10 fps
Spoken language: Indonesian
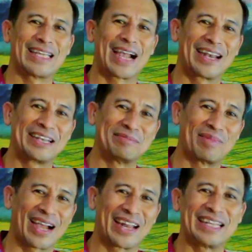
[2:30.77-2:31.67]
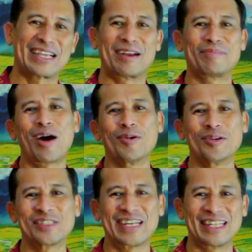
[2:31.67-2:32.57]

jangan dimakan ikan paus,